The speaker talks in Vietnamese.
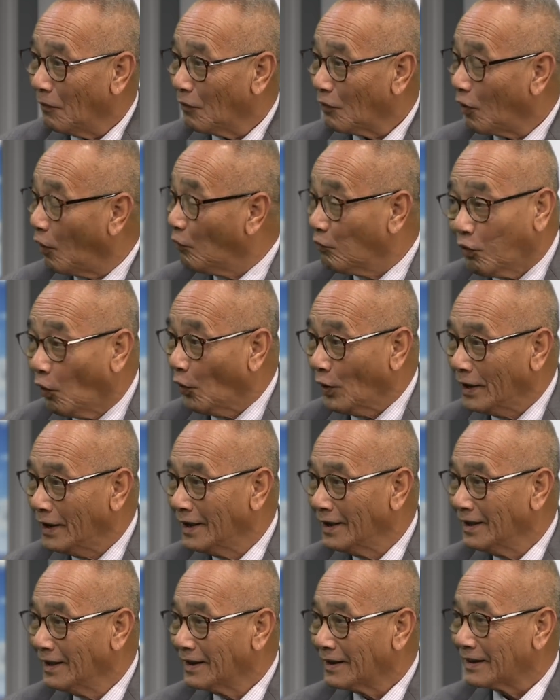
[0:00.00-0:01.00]
không vui
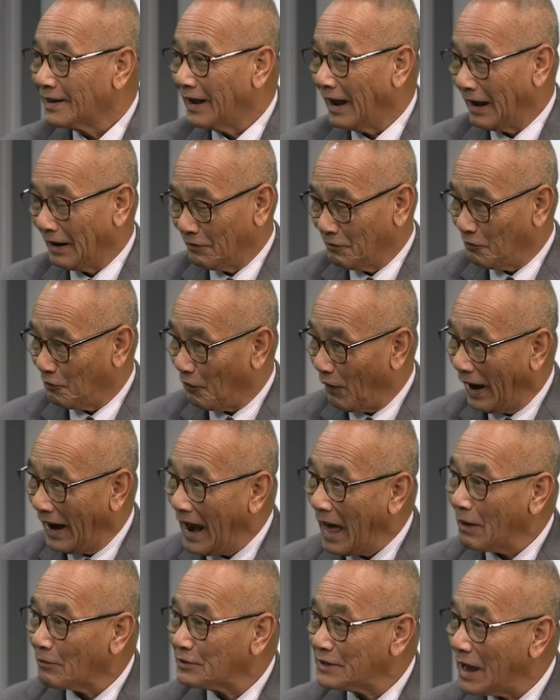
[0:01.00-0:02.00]
ừ. à, phải
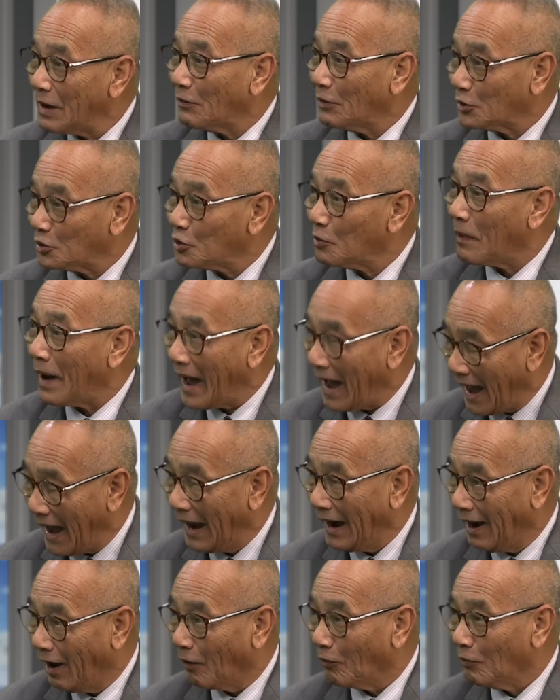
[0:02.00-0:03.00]
làm sao để cho bà
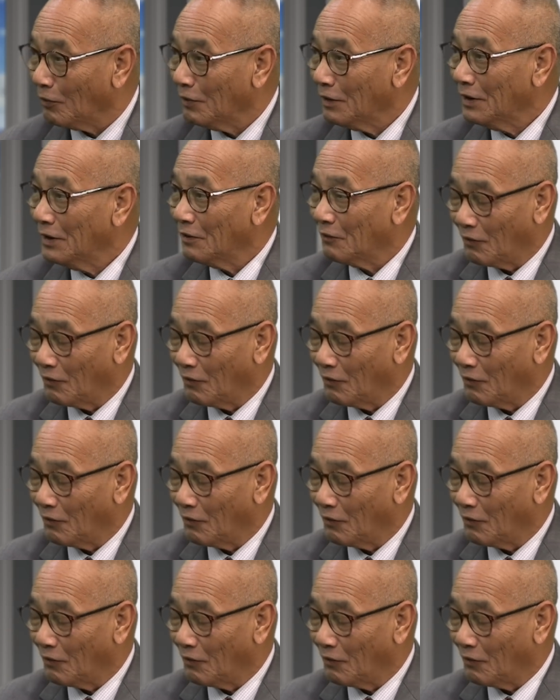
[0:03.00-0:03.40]
hài lòng ừ.